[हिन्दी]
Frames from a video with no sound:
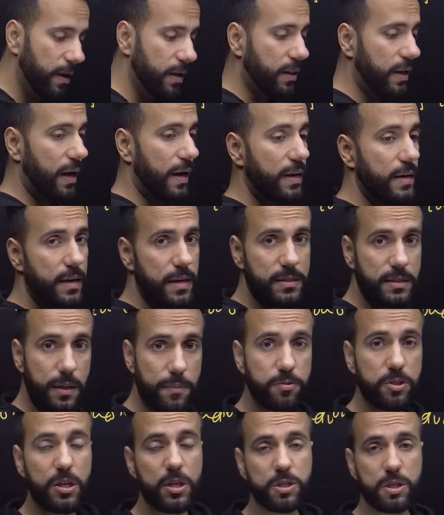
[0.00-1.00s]
हाइट ये सब
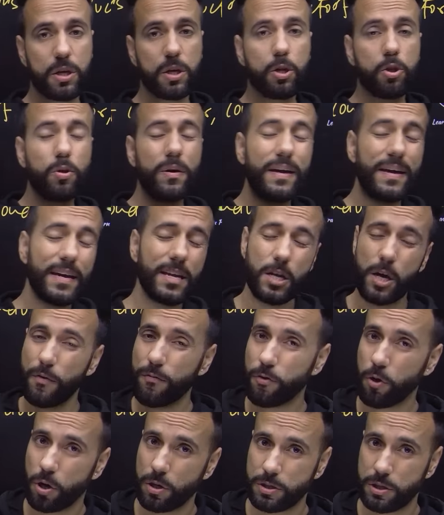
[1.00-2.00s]
चेंज करते हो एरिया ऑफ
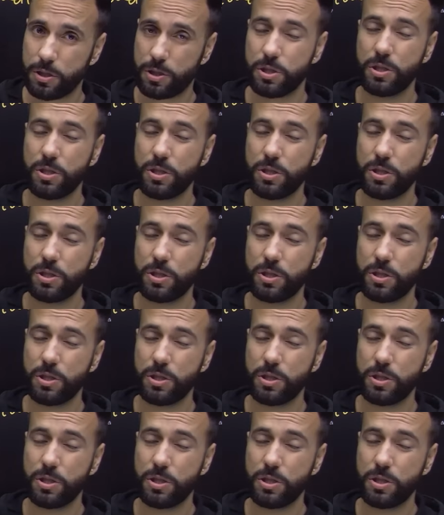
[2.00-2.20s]
क्रॉस सेक्शन